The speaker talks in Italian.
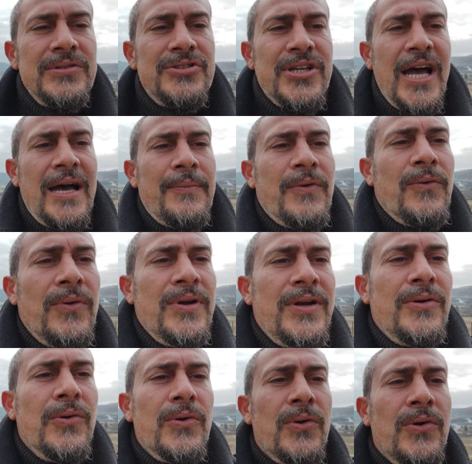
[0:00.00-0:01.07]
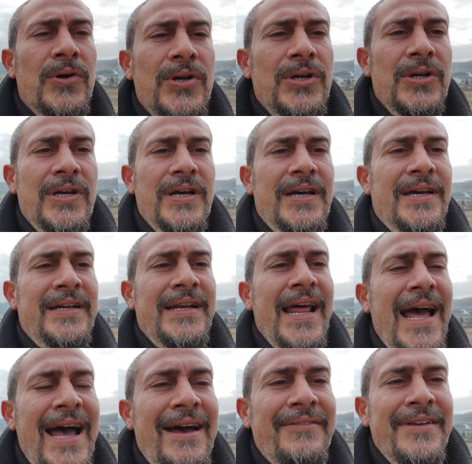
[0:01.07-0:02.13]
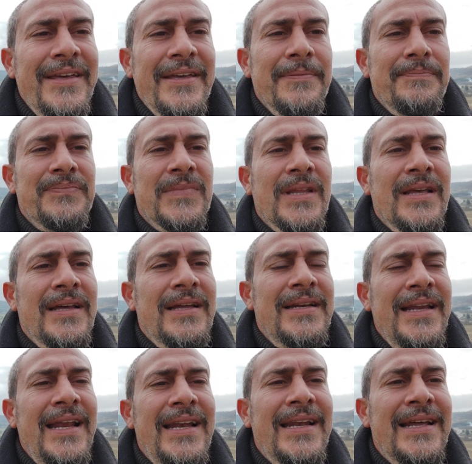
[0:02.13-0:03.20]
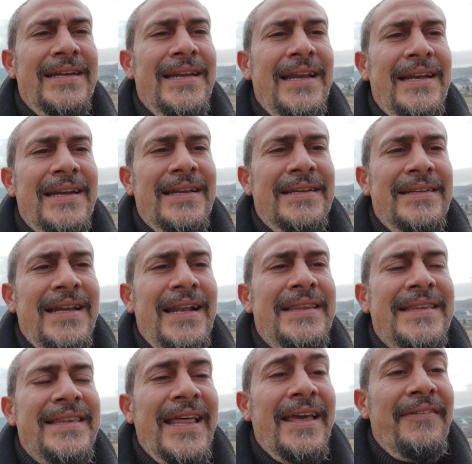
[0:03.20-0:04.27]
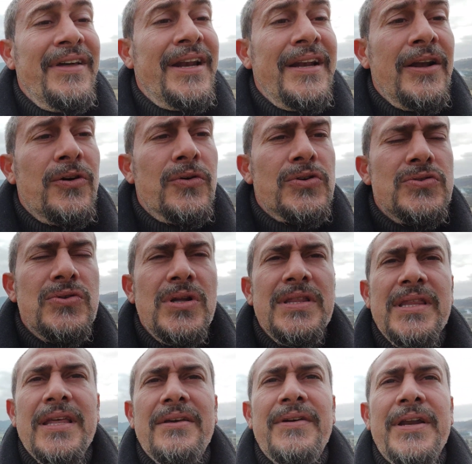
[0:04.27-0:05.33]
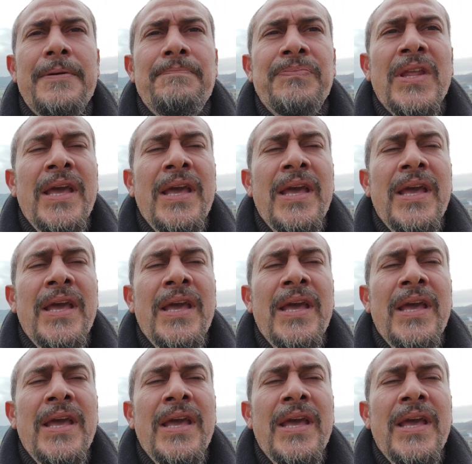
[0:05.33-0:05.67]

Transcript: diciamo, con le loro eh, navi eh, nel, nel, nel Tevere, nel corso del Tevere,